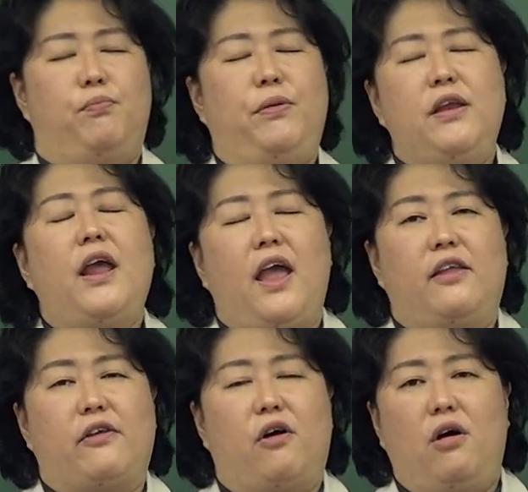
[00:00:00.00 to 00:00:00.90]

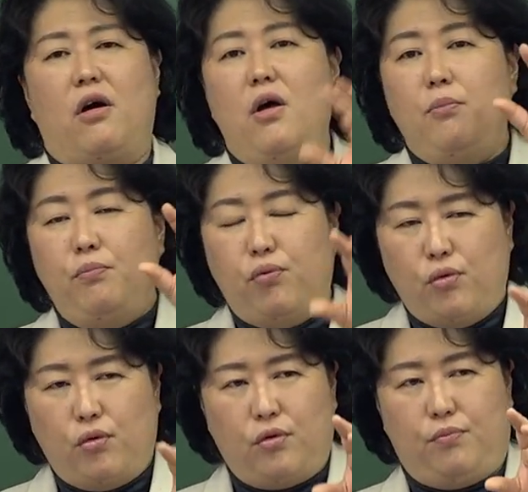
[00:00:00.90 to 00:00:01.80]
비례해서
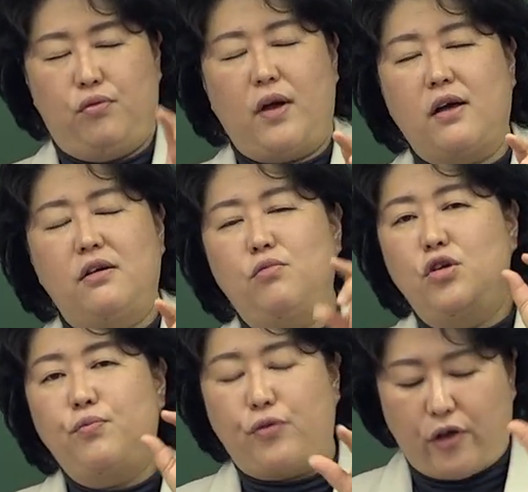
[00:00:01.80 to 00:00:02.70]
부,
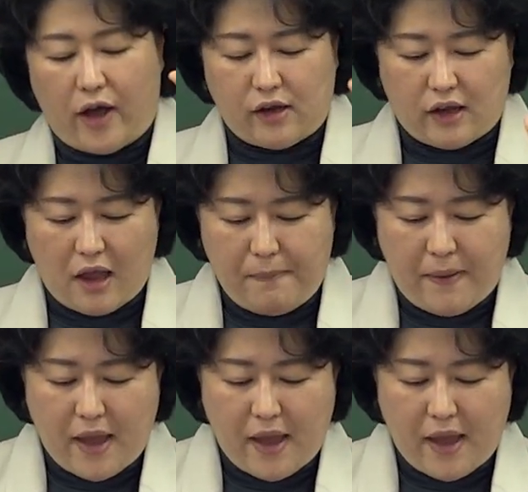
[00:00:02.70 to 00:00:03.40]
부가금을 부여하는 게